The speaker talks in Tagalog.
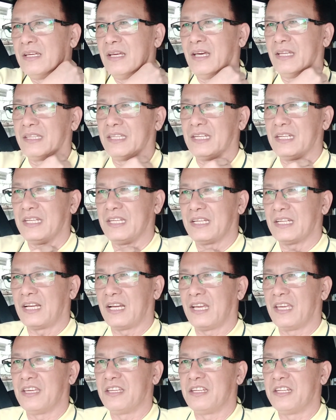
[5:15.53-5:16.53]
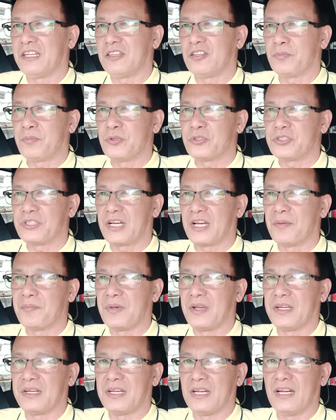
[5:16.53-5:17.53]
at hindi kagaya dito po sa
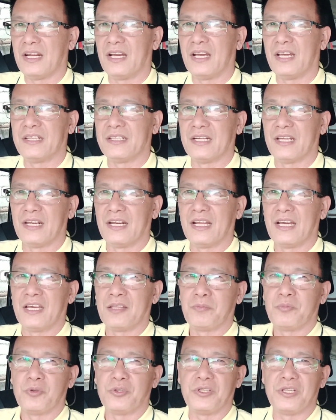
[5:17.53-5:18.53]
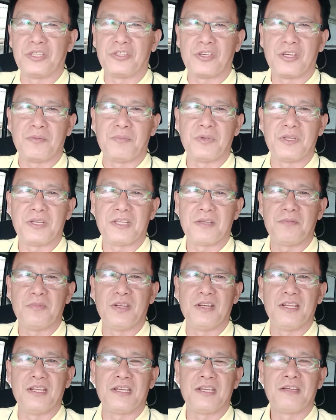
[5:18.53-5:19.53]
Manila na lahat po dito ay
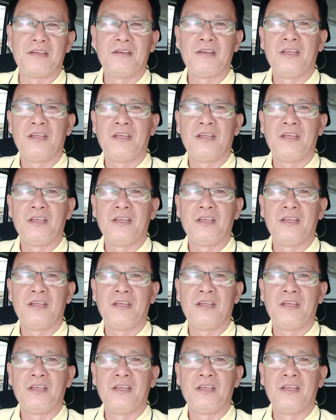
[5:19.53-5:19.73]
binibili